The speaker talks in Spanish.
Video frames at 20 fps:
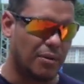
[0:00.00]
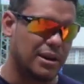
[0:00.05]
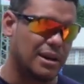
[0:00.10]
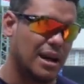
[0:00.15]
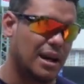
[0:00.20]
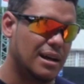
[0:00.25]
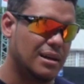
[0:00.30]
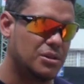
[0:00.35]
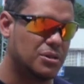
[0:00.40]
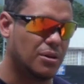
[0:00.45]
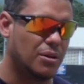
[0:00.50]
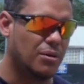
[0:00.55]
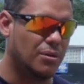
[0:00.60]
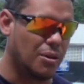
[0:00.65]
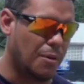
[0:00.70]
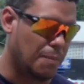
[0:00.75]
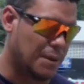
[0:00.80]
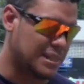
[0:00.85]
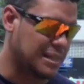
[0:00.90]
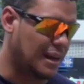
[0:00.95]
pues ya eso
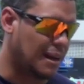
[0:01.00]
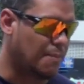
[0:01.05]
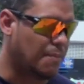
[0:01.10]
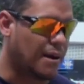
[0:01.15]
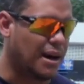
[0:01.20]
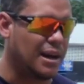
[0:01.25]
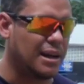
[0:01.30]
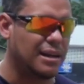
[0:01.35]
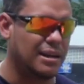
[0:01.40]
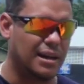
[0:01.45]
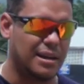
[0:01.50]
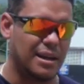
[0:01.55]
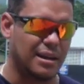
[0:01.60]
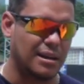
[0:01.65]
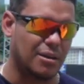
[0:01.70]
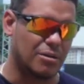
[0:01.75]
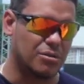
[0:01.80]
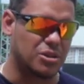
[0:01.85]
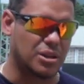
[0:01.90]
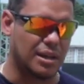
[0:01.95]
uno pasa la página y ya
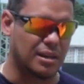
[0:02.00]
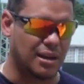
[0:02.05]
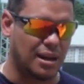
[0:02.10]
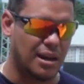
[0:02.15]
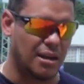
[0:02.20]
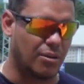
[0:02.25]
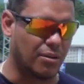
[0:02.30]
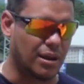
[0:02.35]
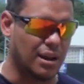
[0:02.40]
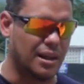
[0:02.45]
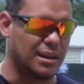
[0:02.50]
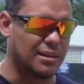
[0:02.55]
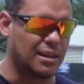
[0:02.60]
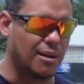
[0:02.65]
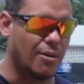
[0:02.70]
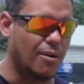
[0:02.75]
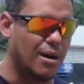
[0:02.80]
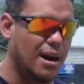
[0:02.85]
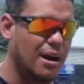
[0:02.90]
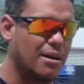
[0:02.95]
te concentras en lo que es el
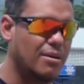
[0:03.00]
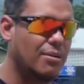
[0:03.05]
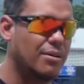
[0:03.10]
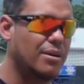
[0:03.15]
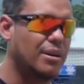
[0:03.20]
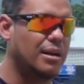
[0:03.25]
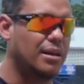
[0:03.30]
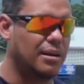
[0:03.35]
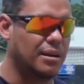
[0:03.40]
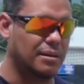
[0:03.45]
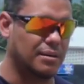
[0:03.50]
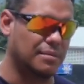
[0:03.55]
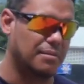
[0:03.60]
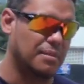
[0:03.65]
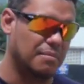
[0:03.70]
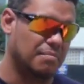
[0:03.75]
trabajo y